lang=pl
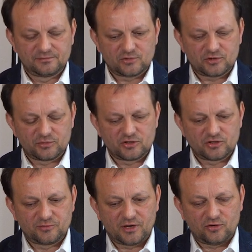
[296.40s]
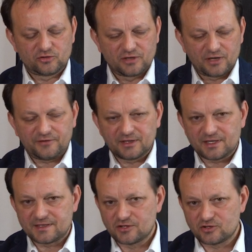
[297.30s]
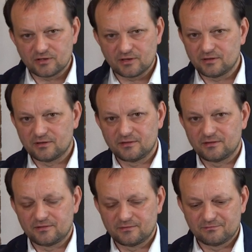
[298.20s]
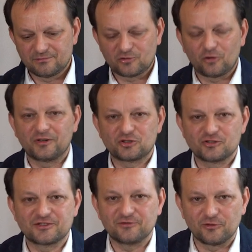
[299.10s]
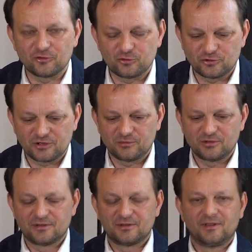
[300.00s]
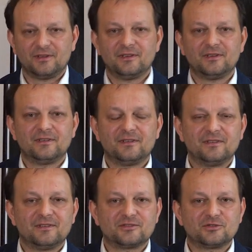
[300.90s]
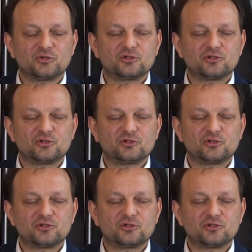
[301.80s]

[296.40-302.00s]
można powiedzieć, ma o tyle fantastyczne y, towarzystwo wokół siebie że